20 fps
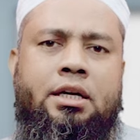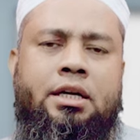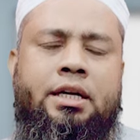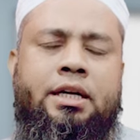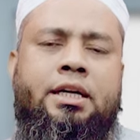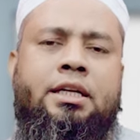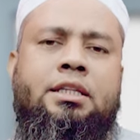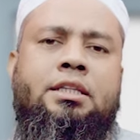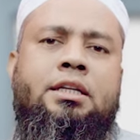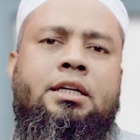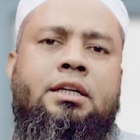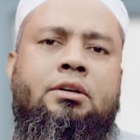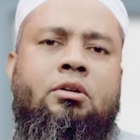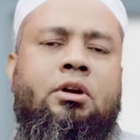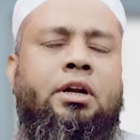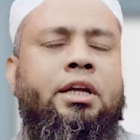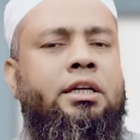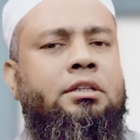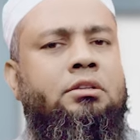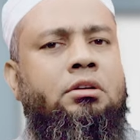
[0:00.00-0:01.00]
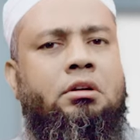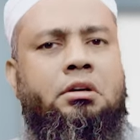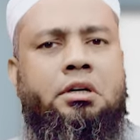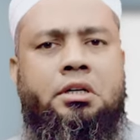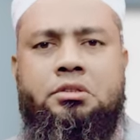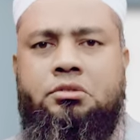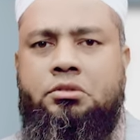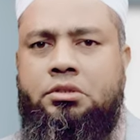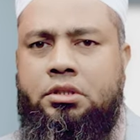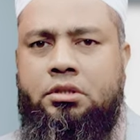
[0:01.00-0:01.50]
এক্ষেত্রে অনেক
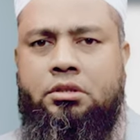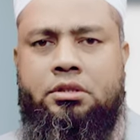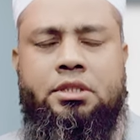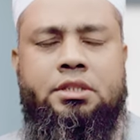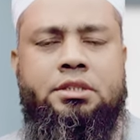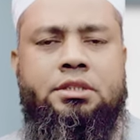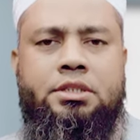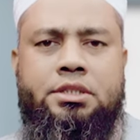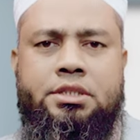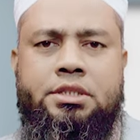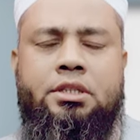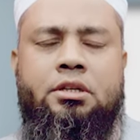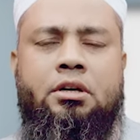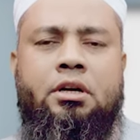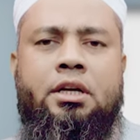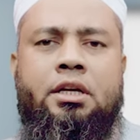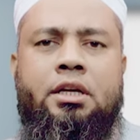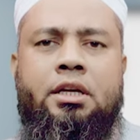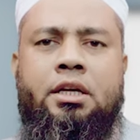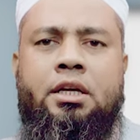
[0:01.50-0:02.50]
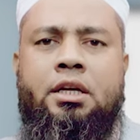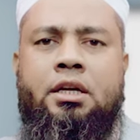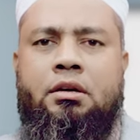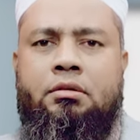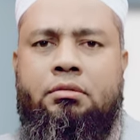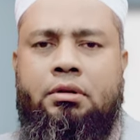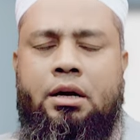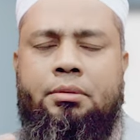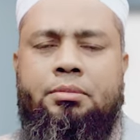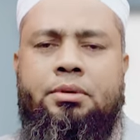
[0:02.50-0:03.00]
ধরনের জটিলতার সৃষ্টি হয়
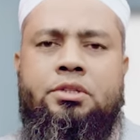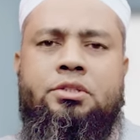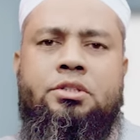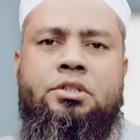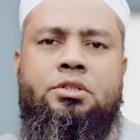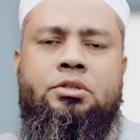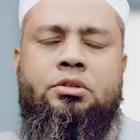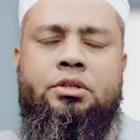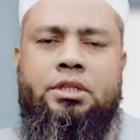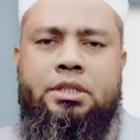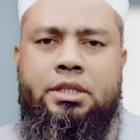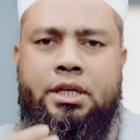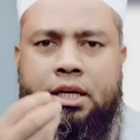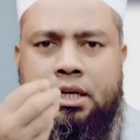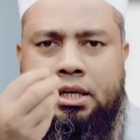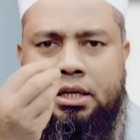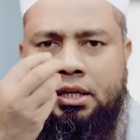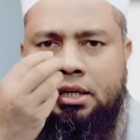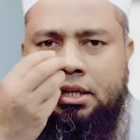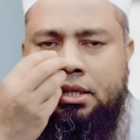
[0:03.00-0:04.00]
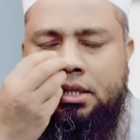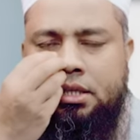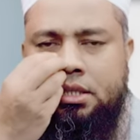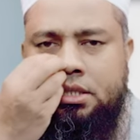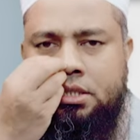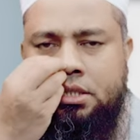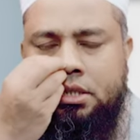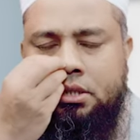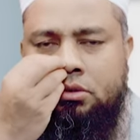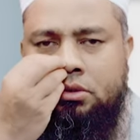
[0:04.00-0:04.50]
ফাইব্রোসিস হয়ে যায়
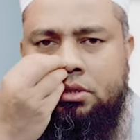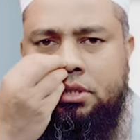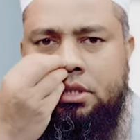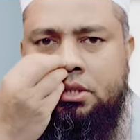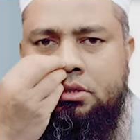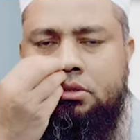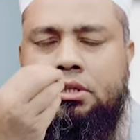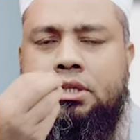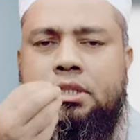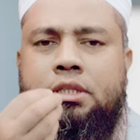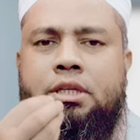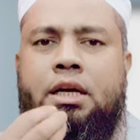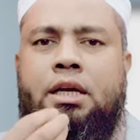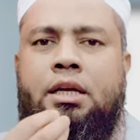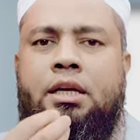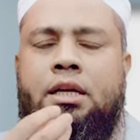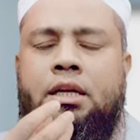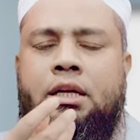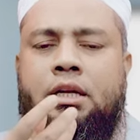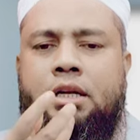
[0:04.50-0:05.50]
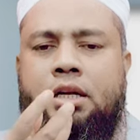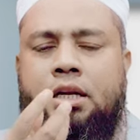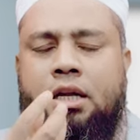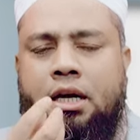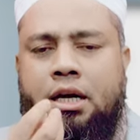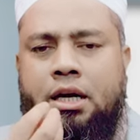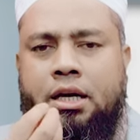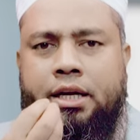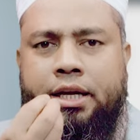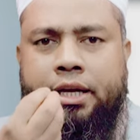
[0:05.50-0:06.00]
স্টেনোসিস হয়ে যায়
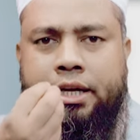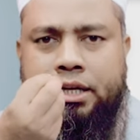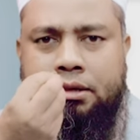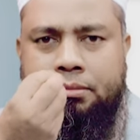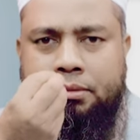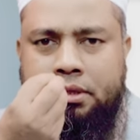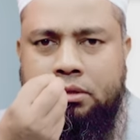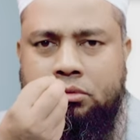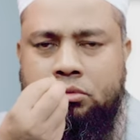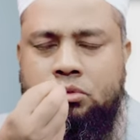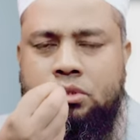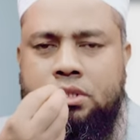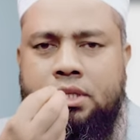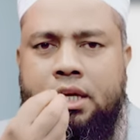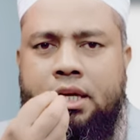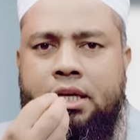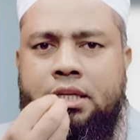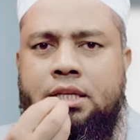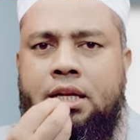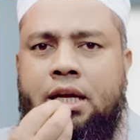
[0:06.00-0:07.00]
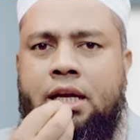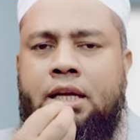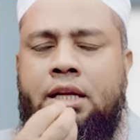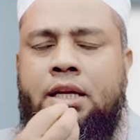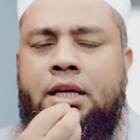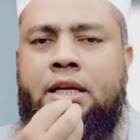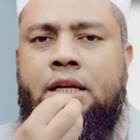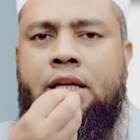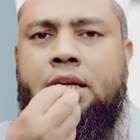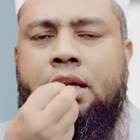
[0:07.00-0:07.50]
নাক একেবারে কুচকায় যায়
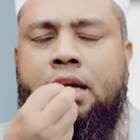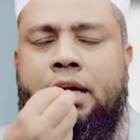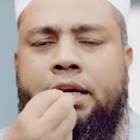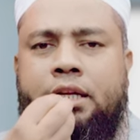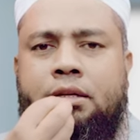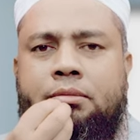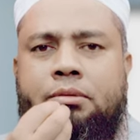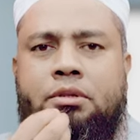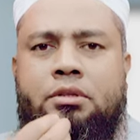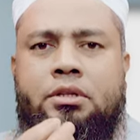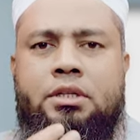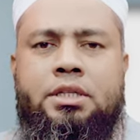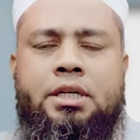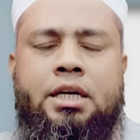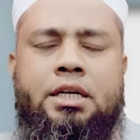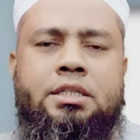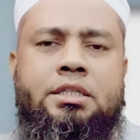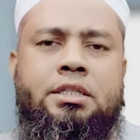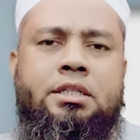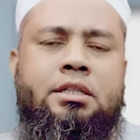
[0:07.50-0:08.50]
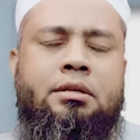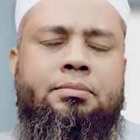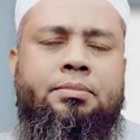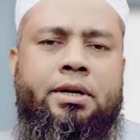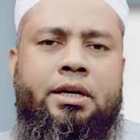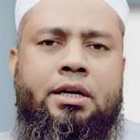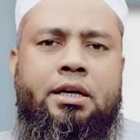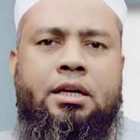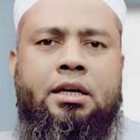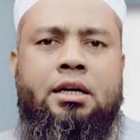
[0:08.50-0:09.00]
নাকের ভেতরে শ্বাস নিতে
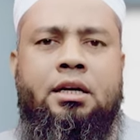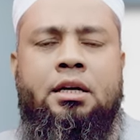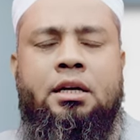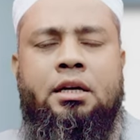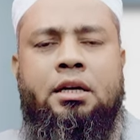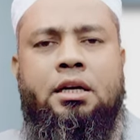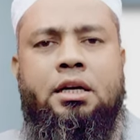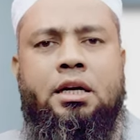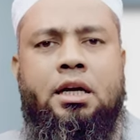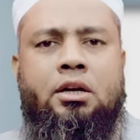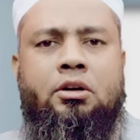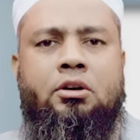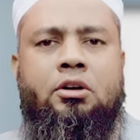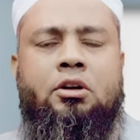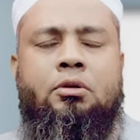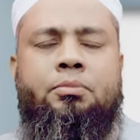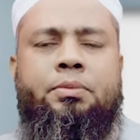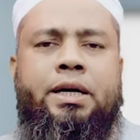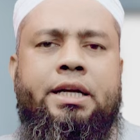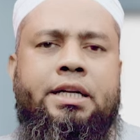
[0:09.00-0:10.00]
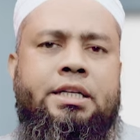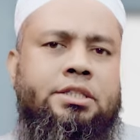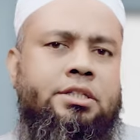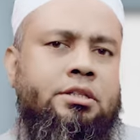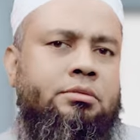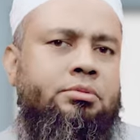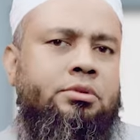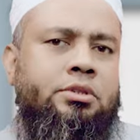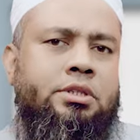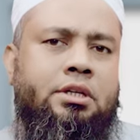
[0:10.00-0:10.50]
পারে না কারো কারো
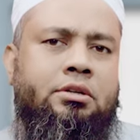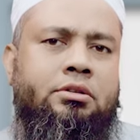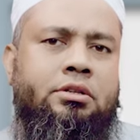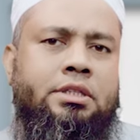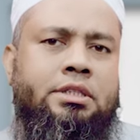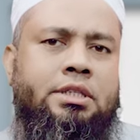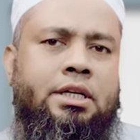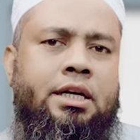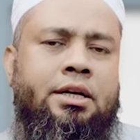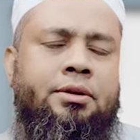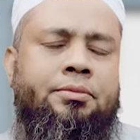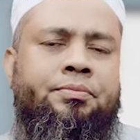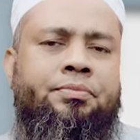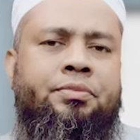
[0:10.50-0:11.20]
পার্টিশন ফুটা হয়ে যায়